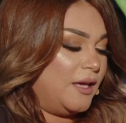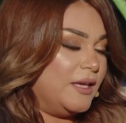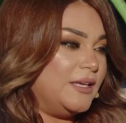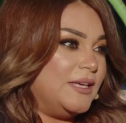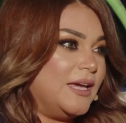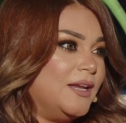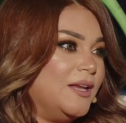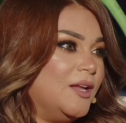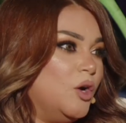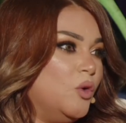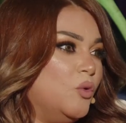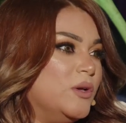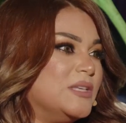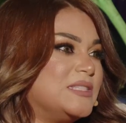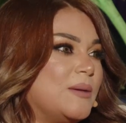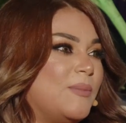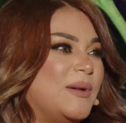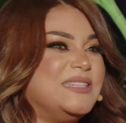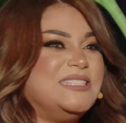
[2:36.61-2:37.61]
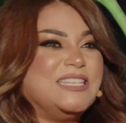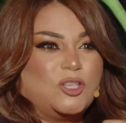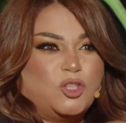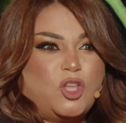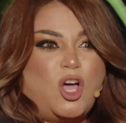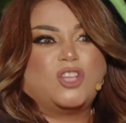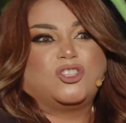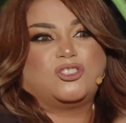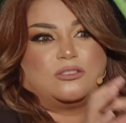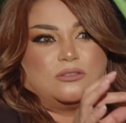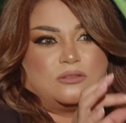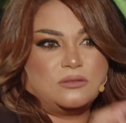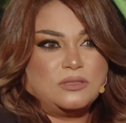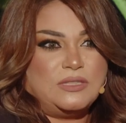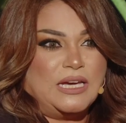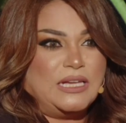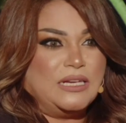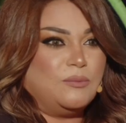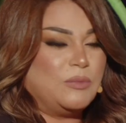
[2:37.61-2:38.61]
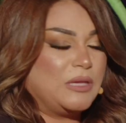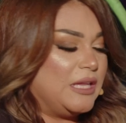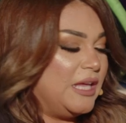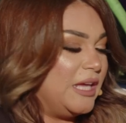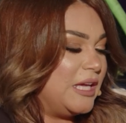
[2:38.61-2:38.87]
يلي هو اذا بدك دوت يعني مثل